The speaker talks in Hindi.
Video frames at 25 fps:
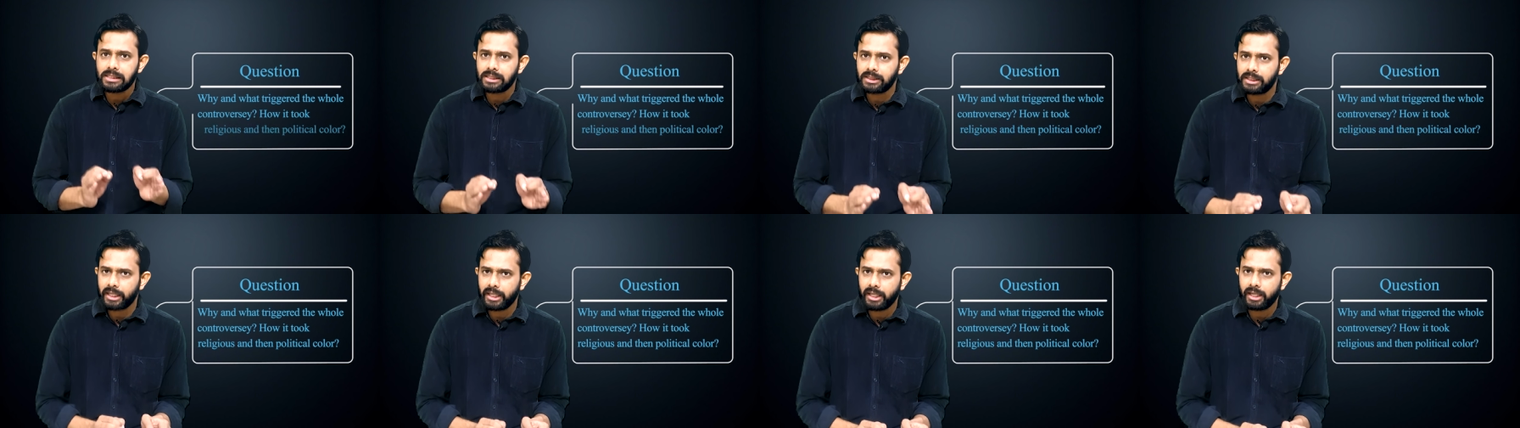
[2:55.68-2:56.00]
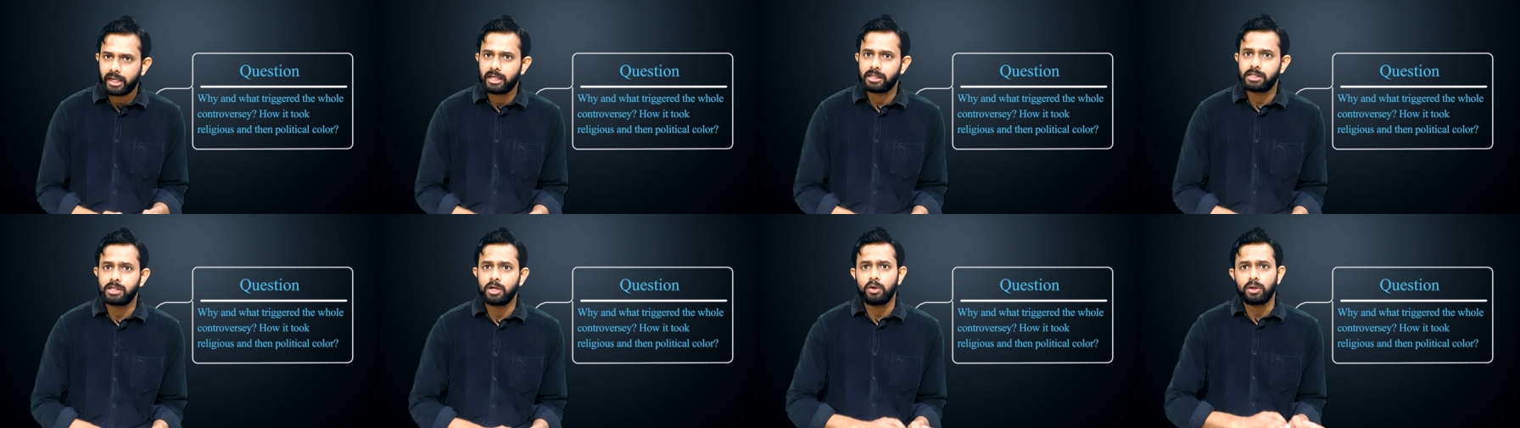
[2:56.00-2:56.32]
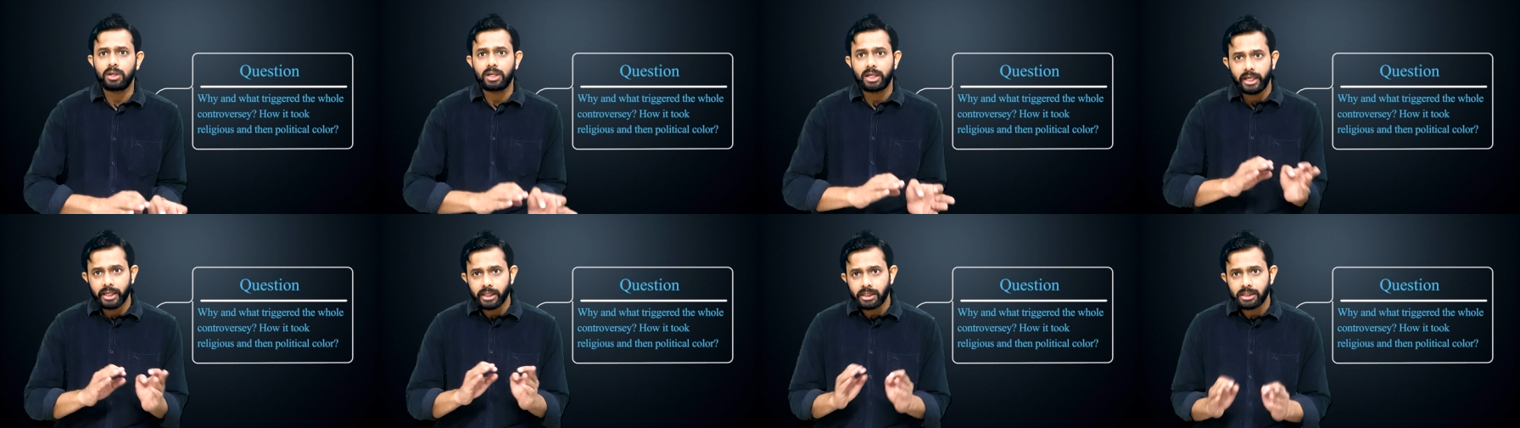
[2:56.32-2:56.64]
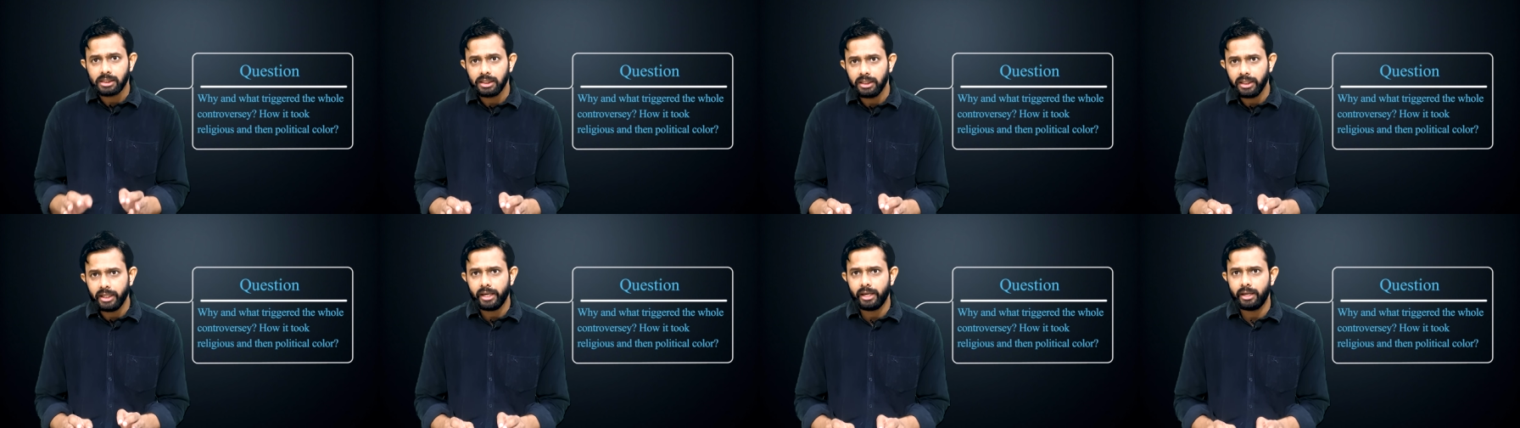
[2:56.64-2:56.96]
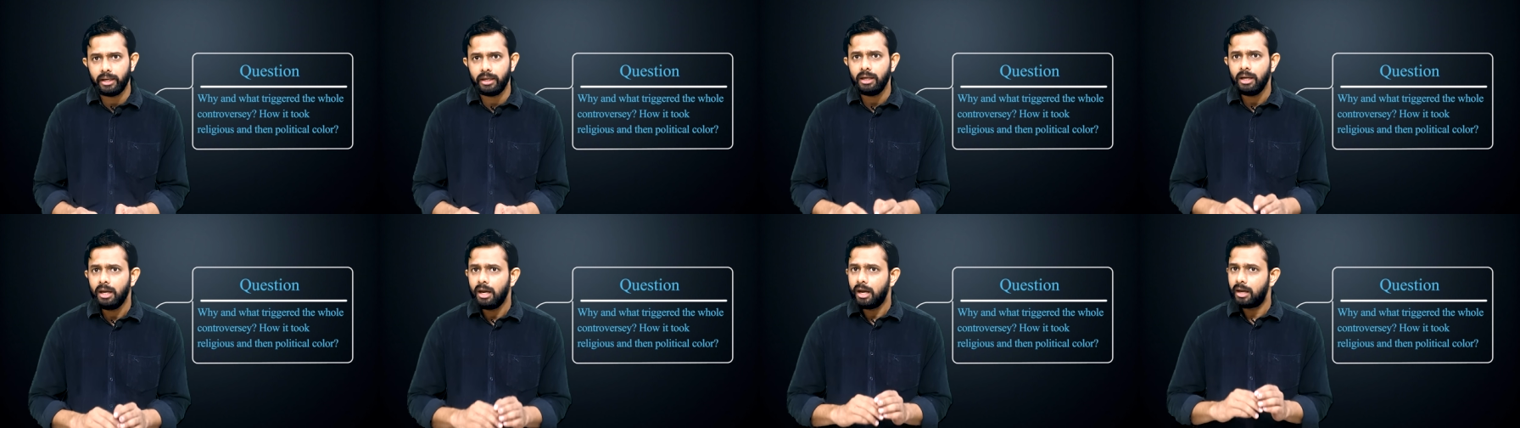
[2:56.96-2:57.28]
तरीके से और किस लिए
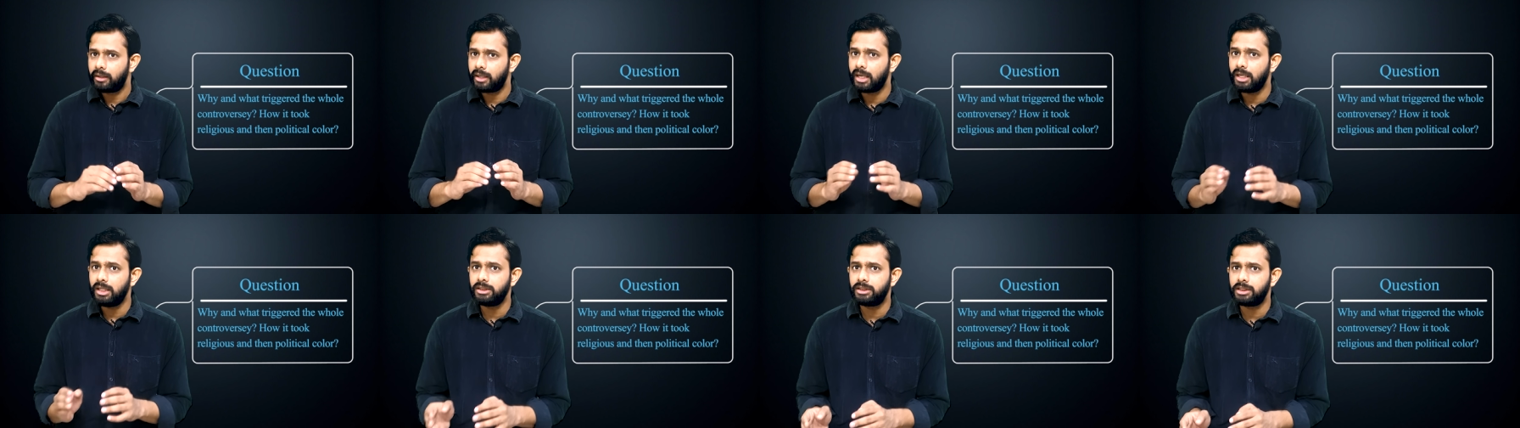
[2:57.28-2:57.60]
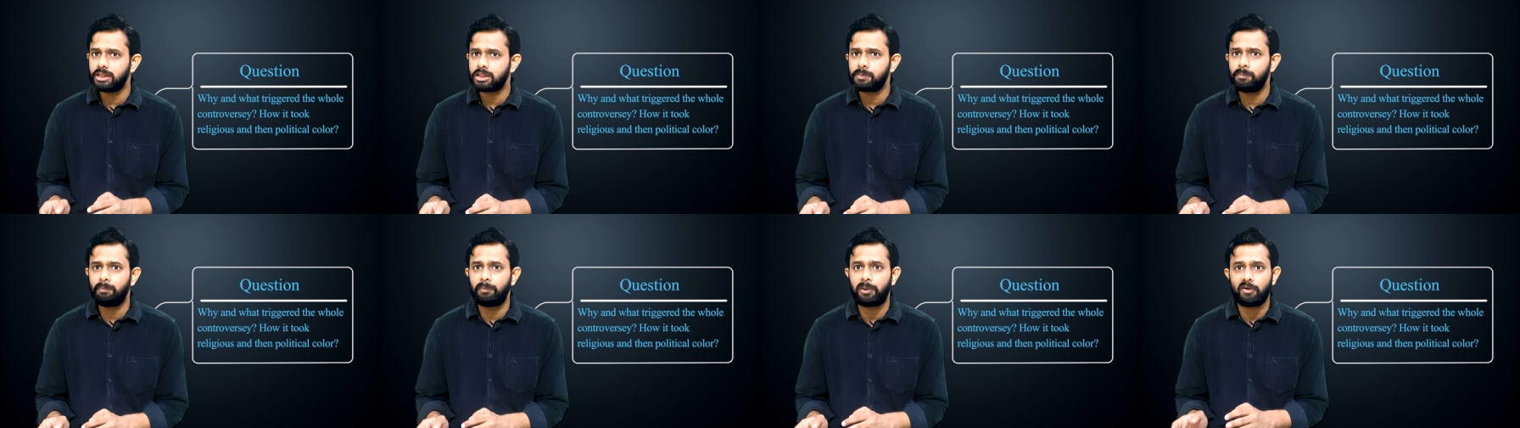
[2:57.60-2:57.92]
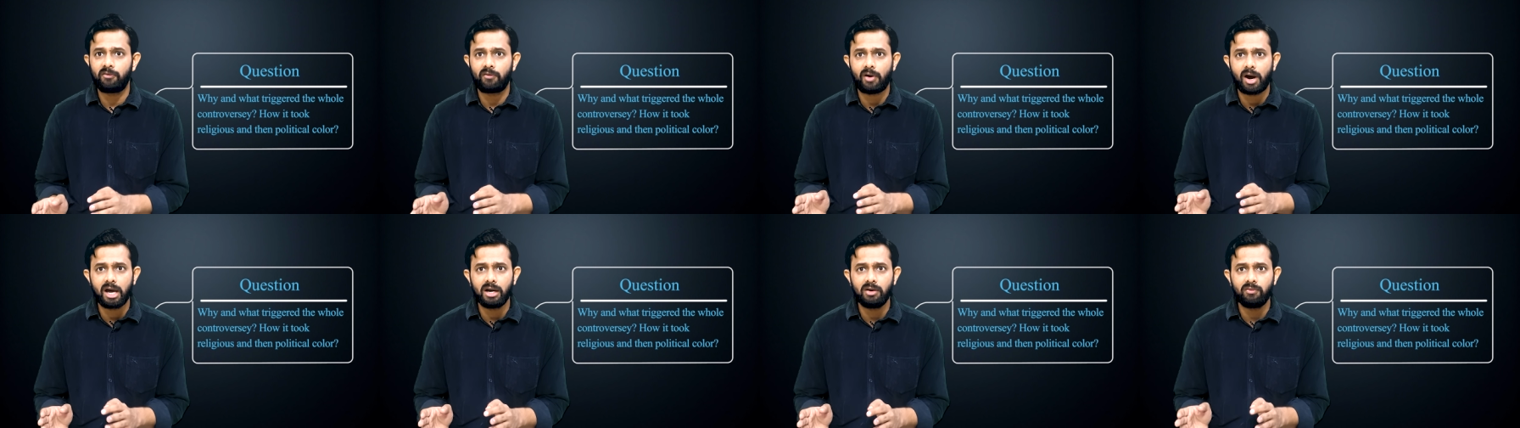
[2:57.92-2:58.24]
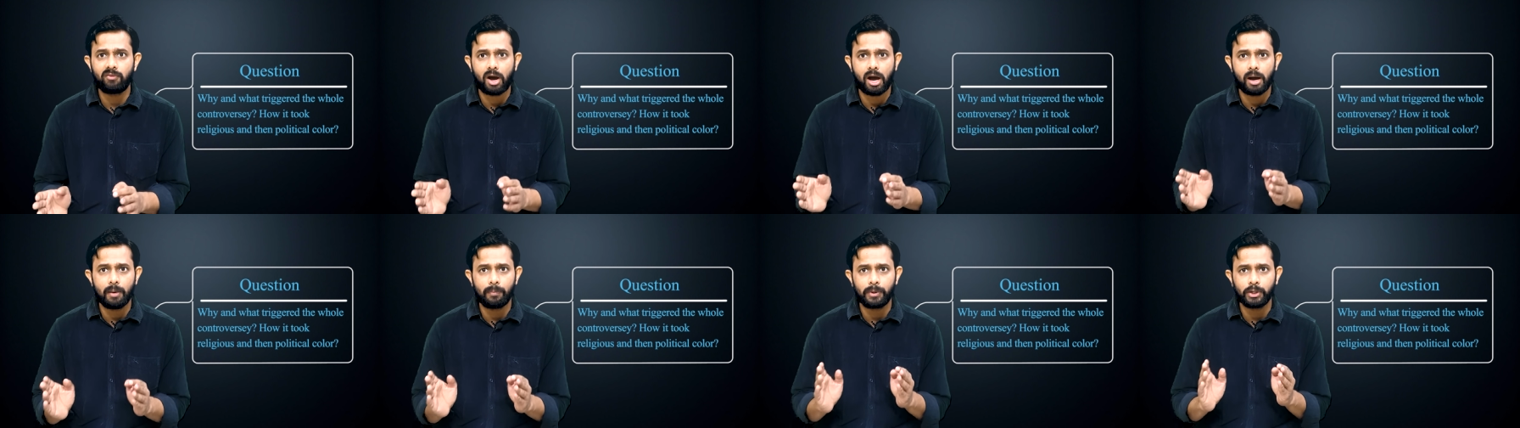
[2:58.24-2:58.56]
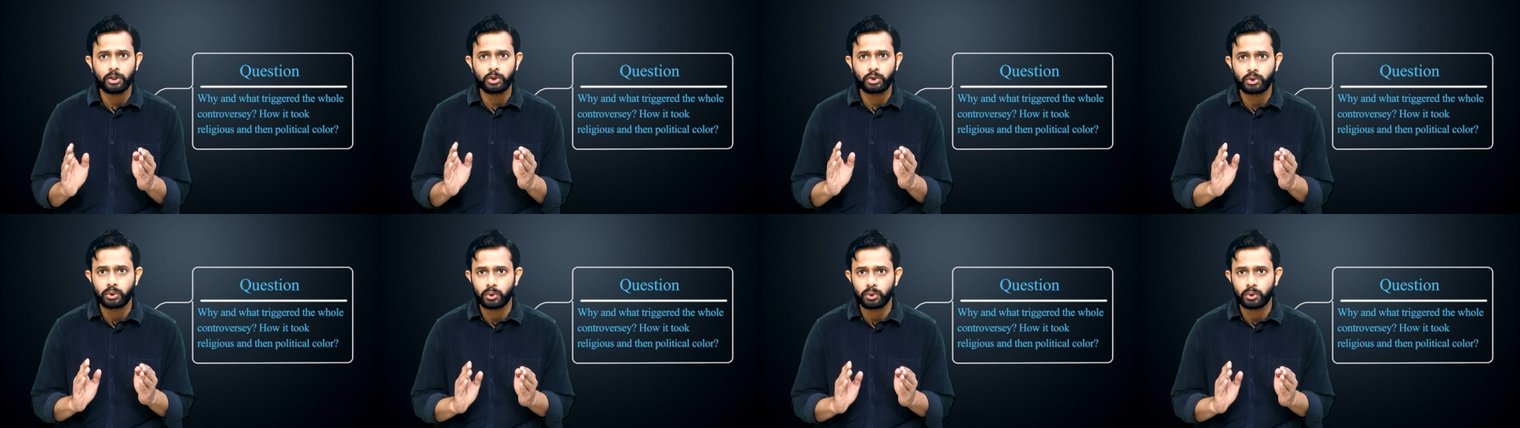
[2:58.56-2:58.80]
रिलीजियस बवाल वहां पर